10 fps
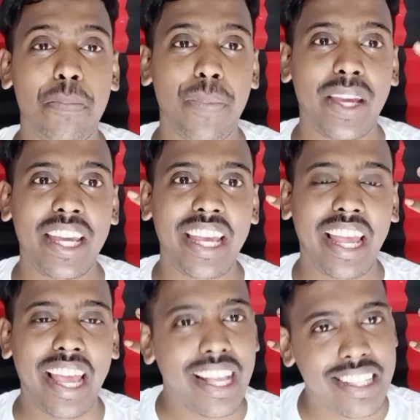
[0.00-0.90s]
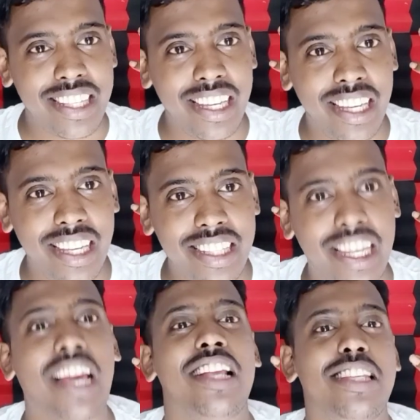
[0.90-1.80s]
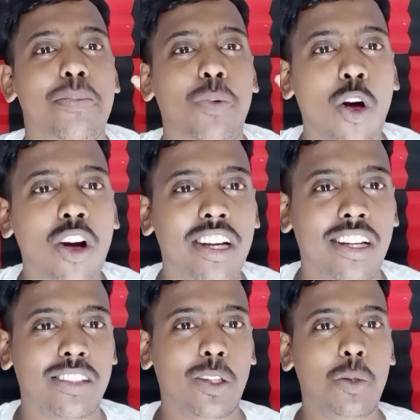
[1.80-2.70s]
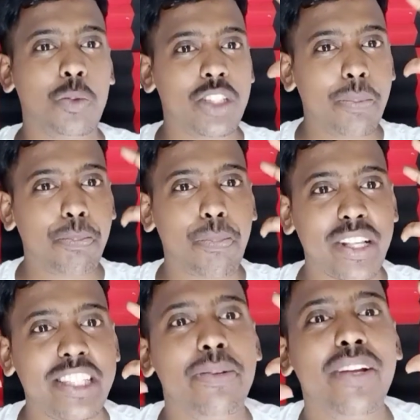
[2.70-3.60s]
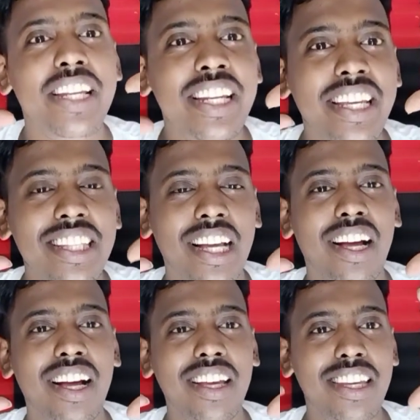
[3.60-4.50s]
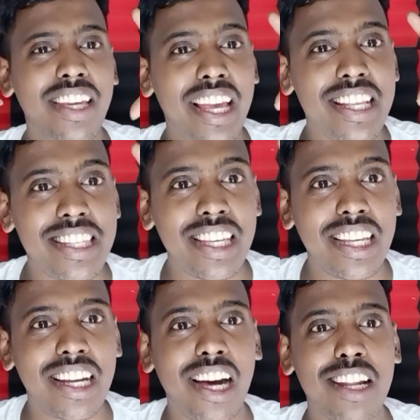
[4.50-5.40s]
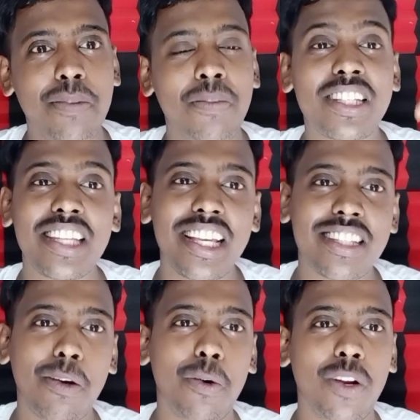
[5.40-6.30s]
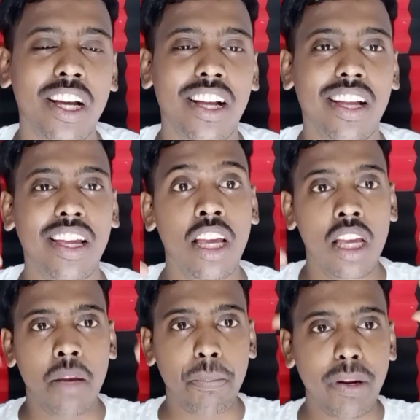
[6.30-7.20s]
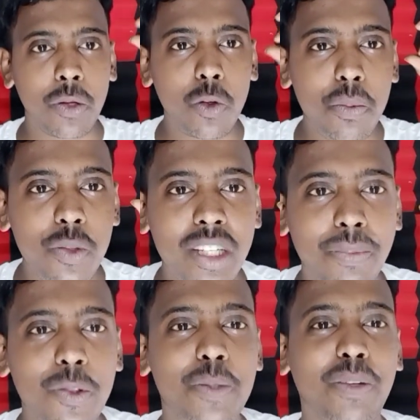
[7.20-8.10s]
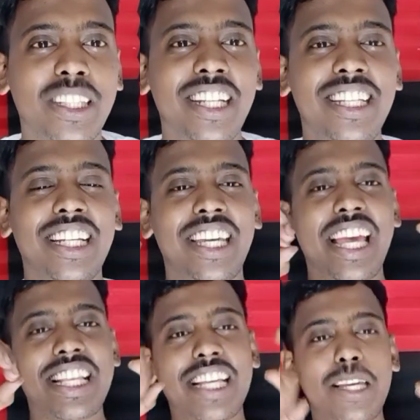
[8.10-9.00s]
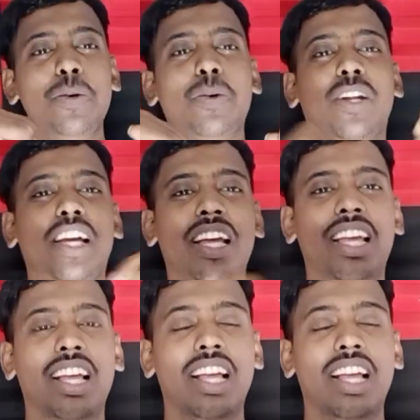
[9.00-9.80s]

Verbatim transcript: मैं ऐसे जगह से बिलोंग करता हूँ मुझे पॉसिबल ही नहीं था कि ऐसे कारण में से ऐसा हो रहा है बिल्कुल मुझे कुछ पता नहीं था कि ऐसा क्यों हो रहा है